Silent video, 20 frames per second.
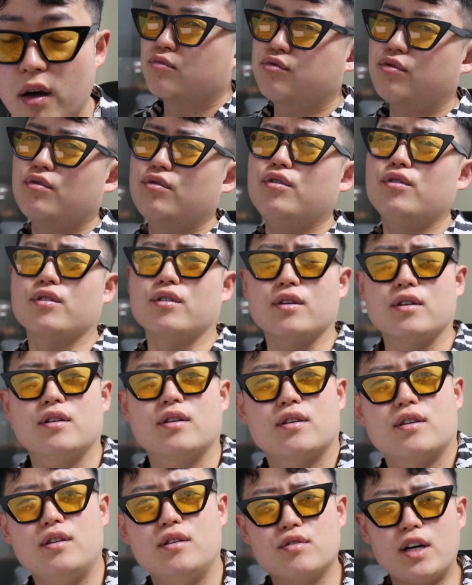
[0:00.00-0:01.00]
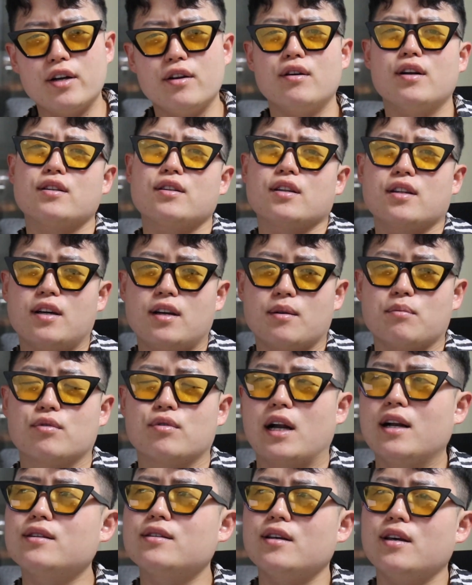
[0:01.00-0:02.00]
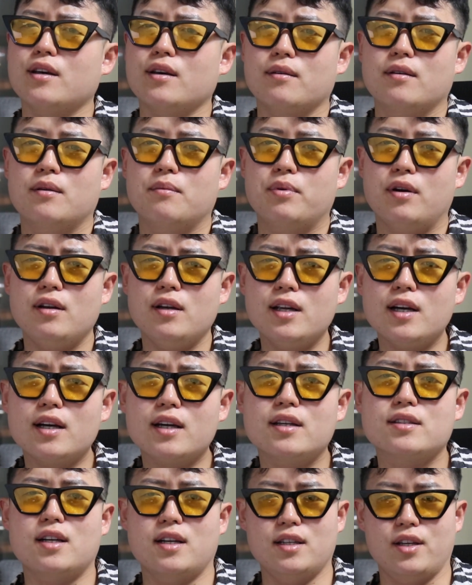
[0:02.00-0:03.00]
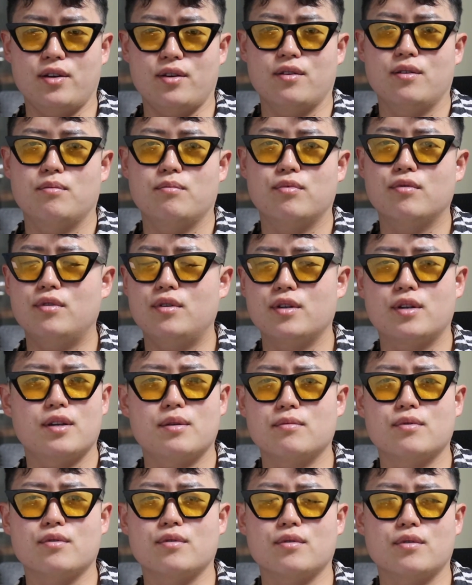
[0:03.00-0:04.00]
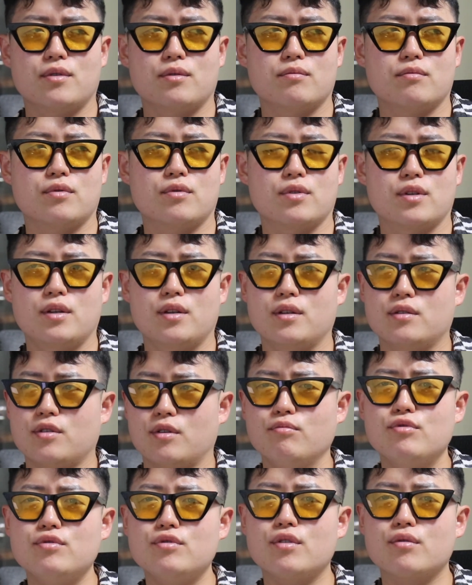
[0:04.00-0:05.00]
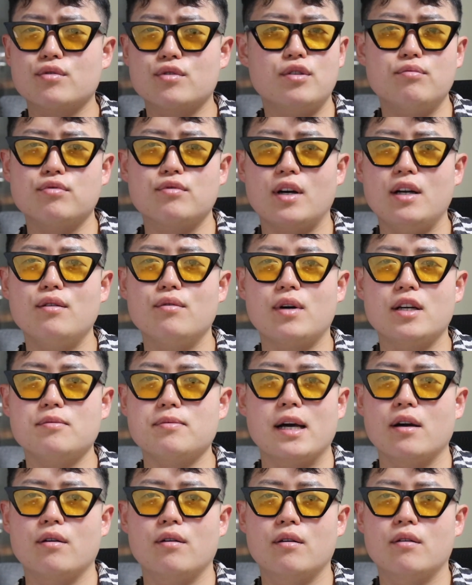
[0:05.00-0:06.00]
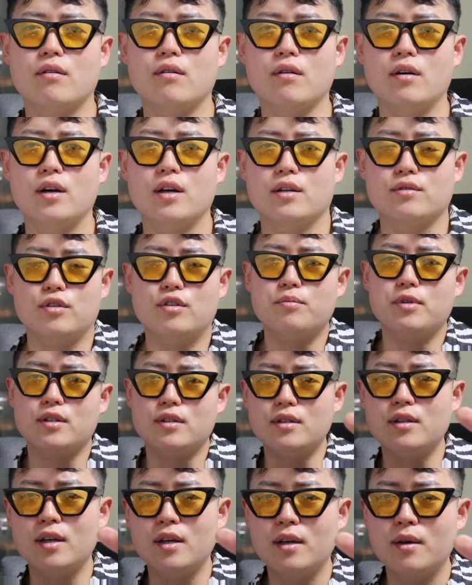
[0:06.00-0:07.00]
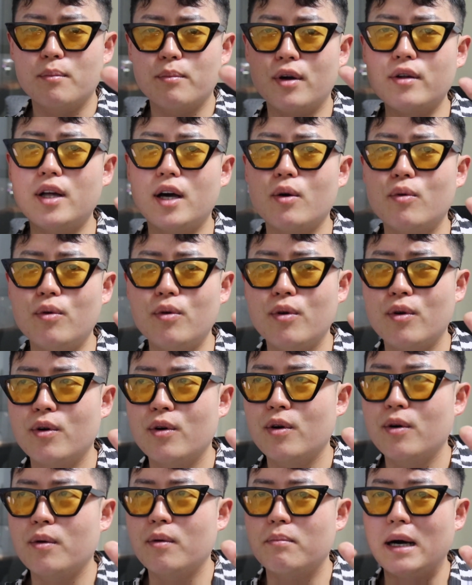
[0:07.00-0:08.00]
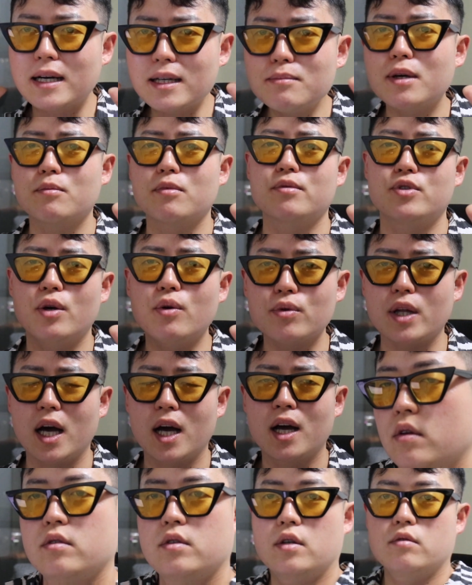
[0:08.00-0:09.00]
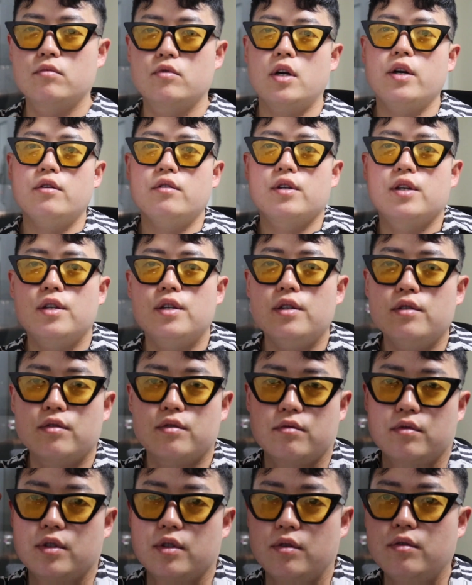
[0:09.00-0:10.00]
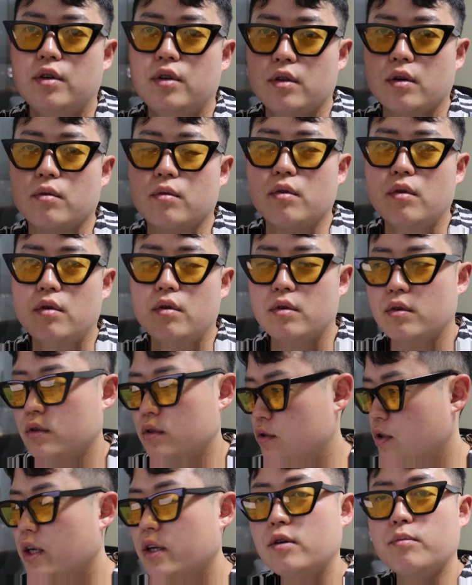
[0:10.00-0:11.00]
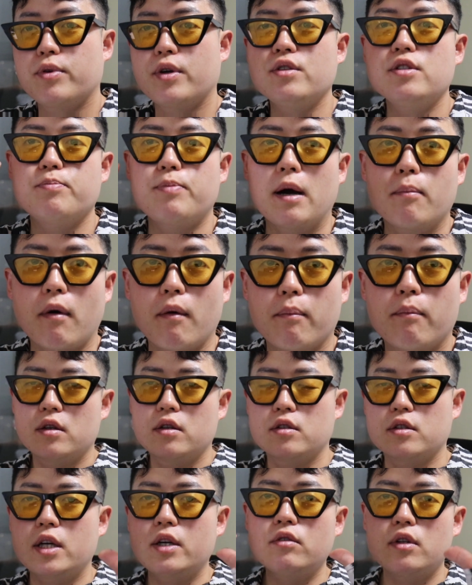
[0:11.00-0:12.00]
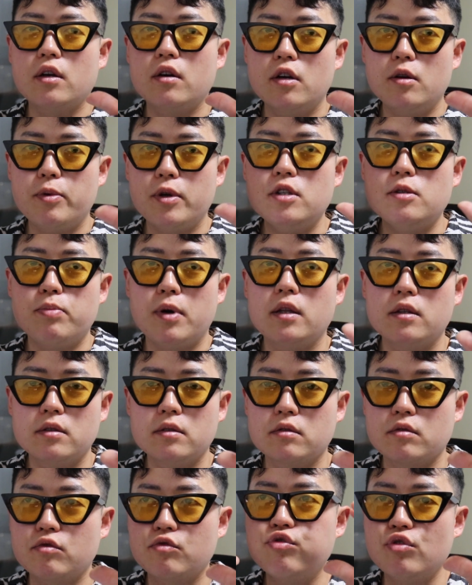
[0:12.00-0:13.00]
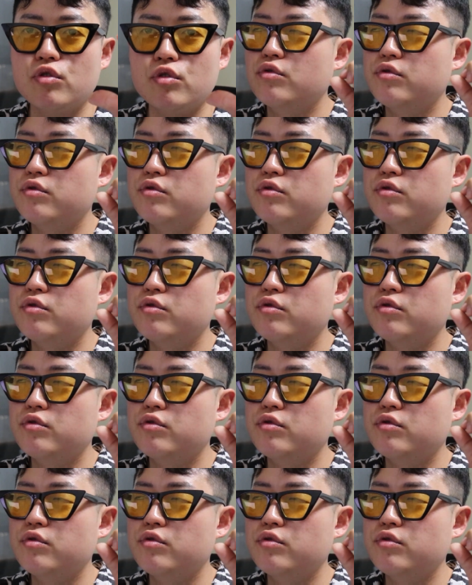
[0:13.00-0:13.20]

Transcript: 무조건 이 촬영할 때나 뭘 할 때 편리한 게 짱이에요. 뭘 이렇게 뭐, 뭐 이렇게 전문적으로 처음부터 하려고 하지 마요. 어, 처음에는 편하고 빠른 방법이 최고다. 자, 그럼 촬영 기기는 이제 선택이 됐고, 이제 촬영 편집 방법. 이제 촬영된 걸 편집하는 툴.